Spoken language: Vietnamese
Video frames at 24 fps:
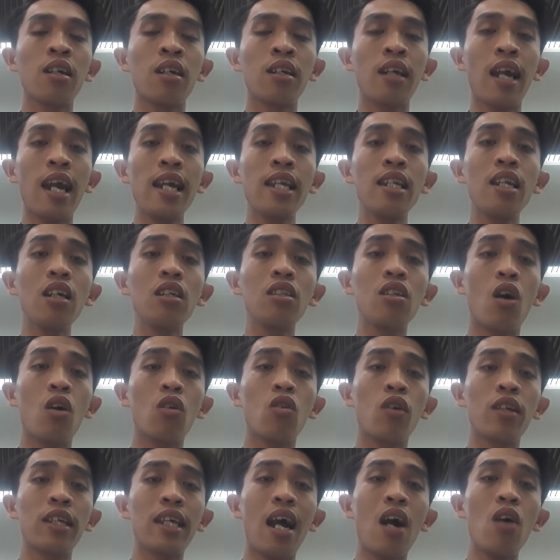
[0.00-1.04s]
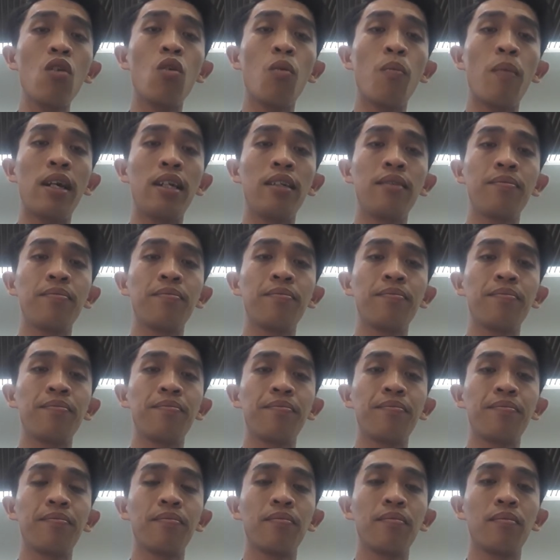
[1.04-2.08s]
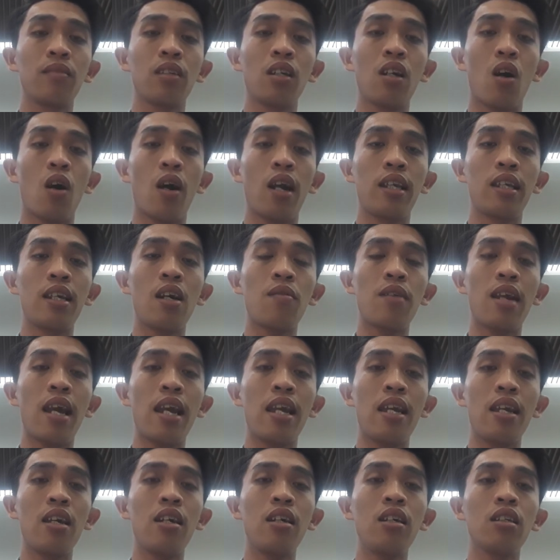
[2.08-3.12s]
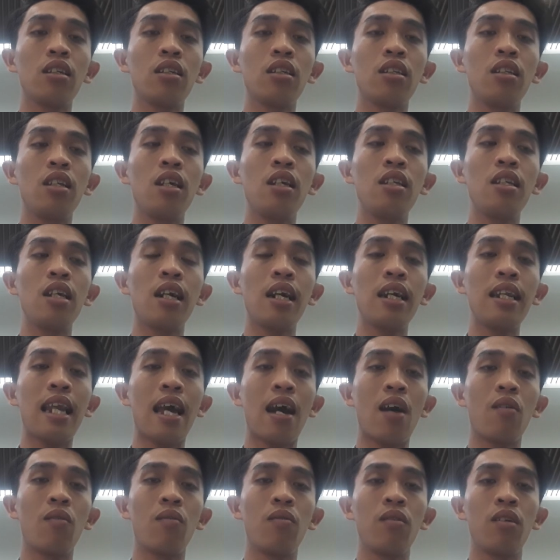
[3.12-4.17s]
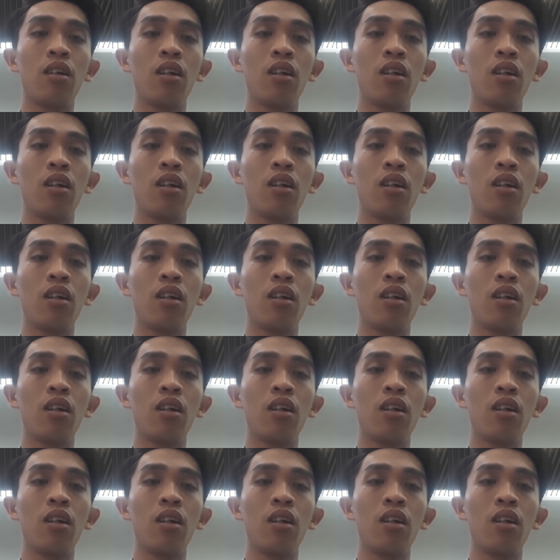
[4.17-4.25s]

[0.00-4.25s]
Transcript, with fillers: cái đức cho con cháu của mình rồi sau này như như thế nào.